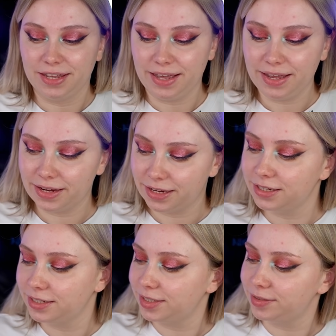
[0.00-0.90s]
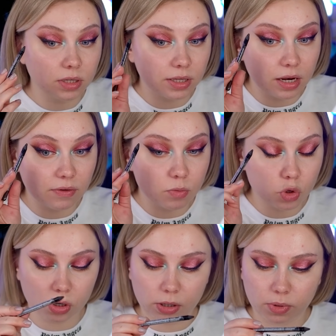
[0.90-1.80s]
Эх, гелевым
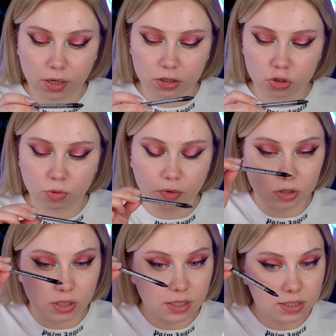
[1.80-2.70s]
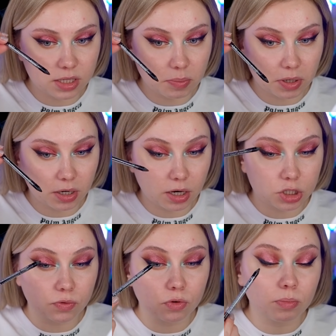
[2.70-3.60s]
черным карандашом от NYX я
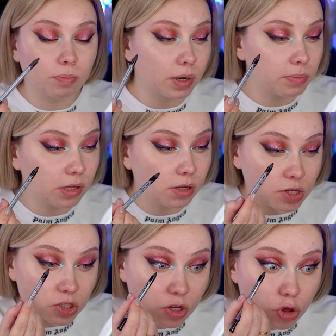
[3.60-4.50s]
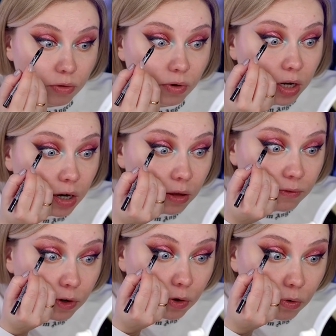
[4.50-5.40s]
прокрашиваю пробелы ресничного края
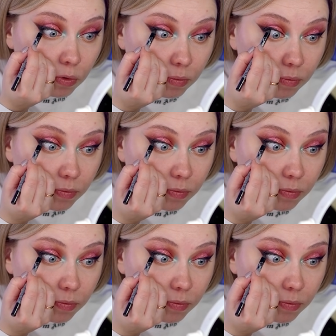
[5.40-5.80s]
вверху.